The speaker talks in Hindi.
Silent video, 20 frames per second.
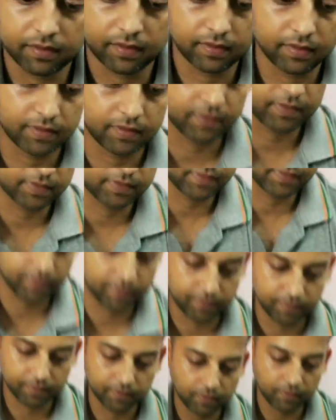इनका प्राइस
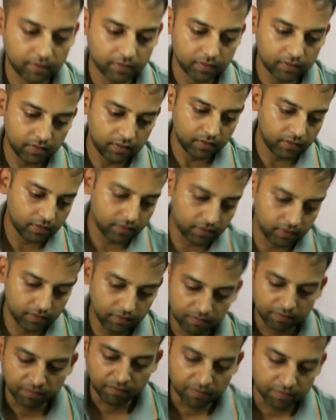नॉर्मल रहता है
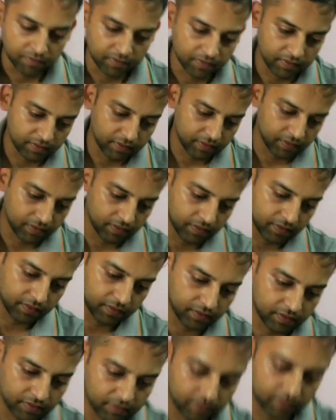और
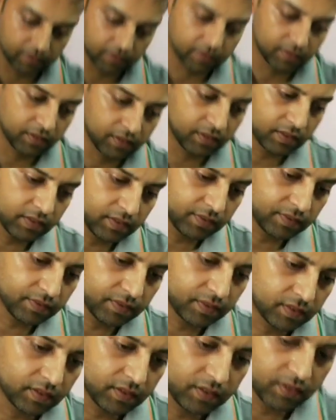दो लोग ही
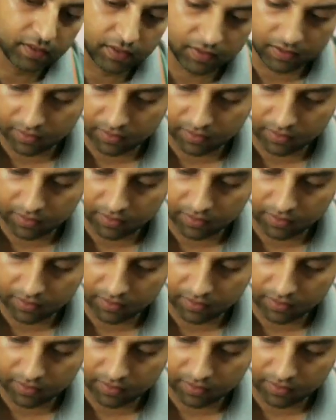काम करते हैं